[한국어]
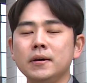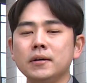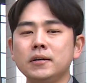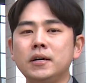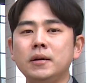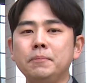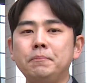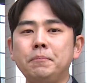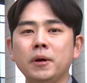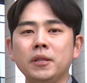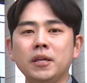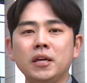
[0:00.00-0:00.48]

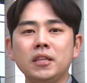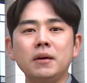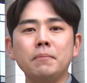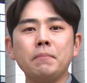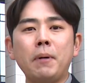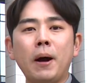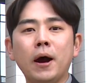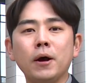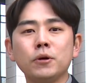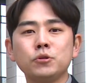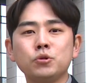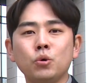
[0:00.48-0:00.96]
급변하는
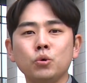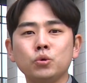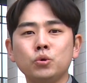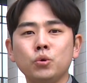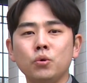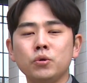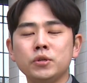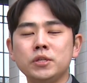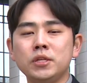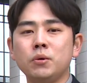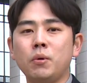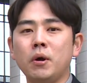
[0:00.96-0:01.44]

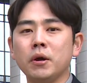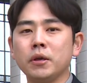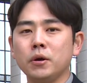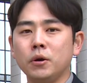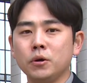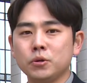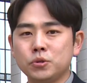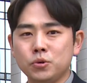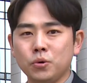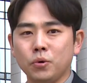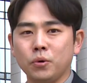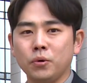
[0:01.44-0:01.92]
방송통신
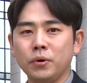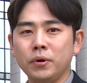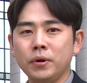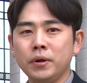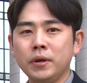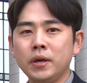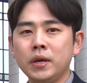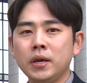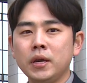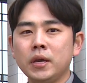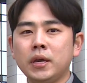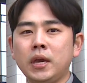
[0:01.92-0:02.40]
환경 속
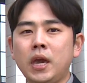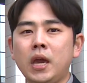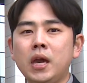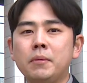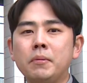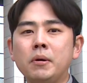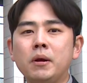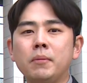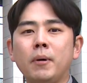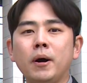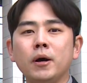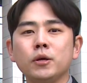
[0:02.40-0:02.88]

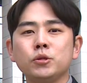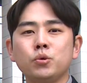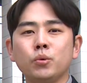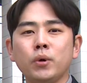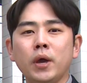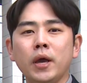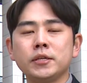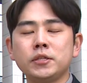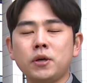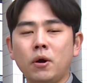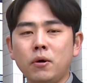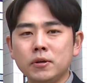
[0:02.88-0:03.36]
케이블
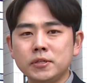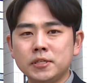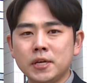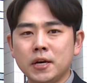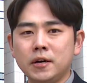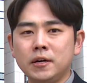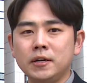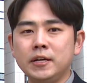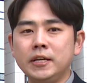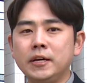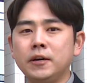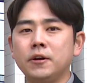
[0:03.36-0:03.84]
방송의
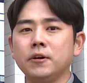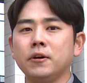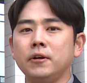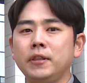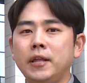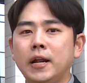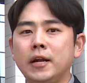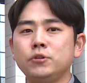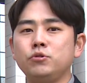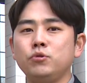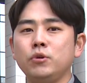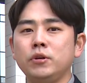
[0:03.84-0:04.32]
성장을
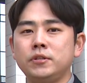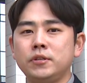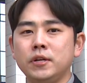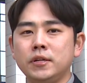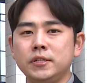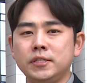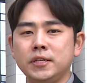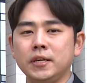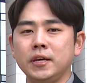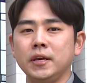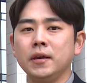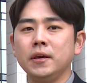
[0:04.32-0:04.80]
이끌어낼 수
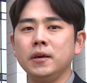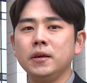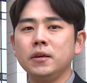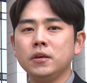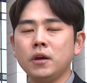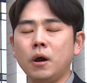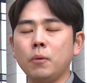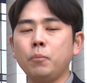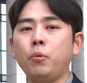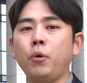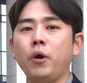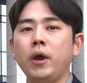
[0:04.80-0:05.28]
있을지
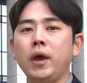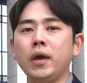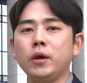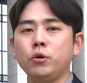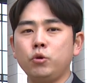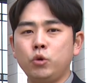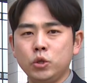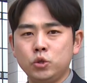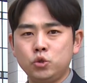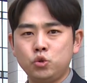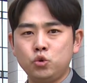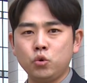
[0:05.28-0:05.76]
협회의
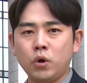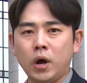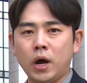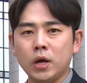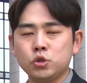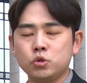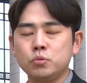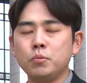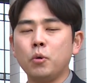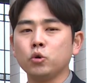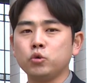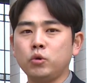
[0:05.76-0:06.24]
귀추가
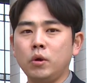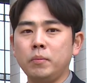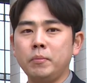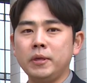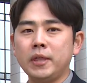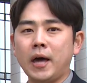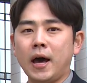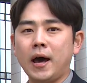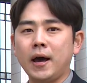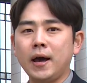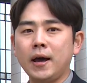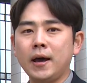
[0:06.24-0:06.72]

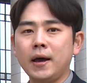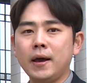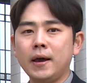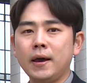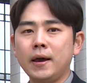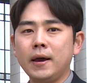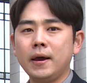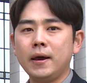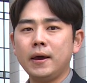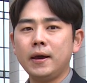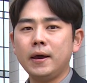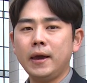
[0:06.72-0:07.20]
주목됩니다.
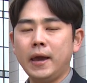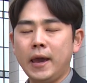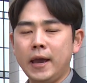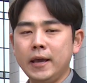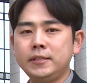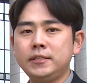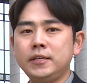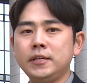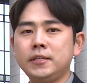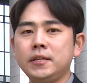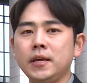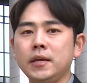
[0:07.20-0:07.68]

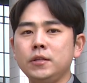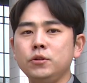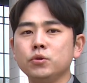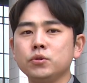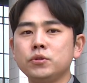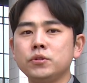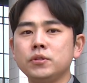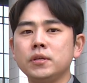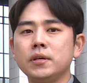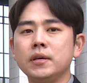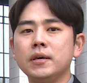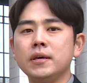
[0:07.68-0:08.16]
HCN
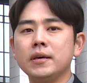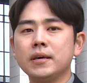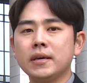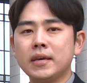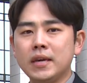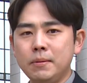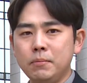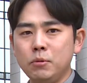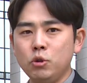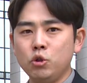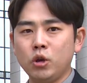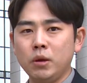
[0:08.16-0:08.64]
뉴스
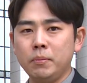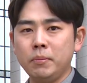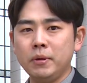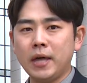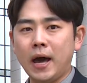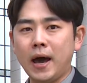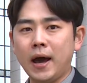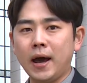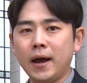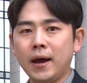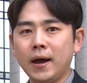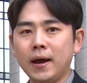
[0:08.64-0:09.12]

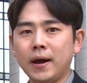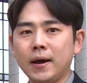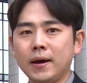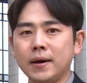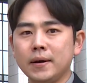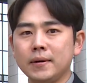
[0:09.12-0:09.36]
김민욱입니다.